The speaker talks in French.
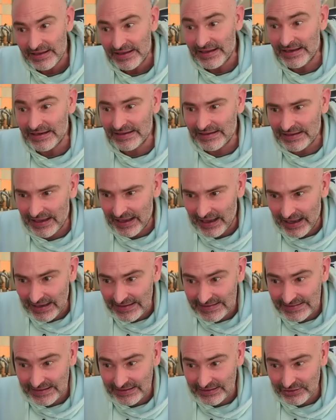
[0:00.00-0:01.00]
Il
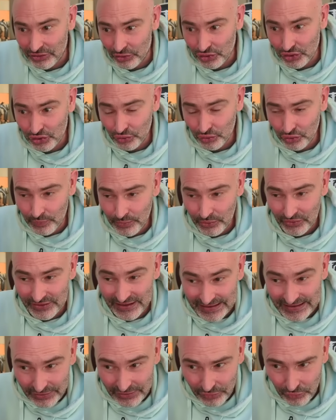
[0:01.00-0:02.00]
crée cette tension du pion
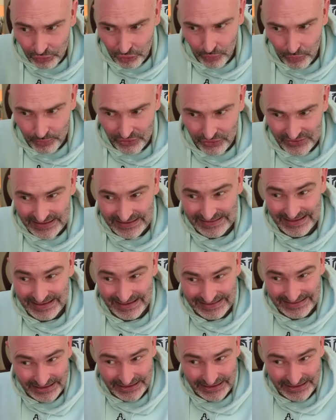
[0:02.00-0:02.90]
D4 contre le pion C5,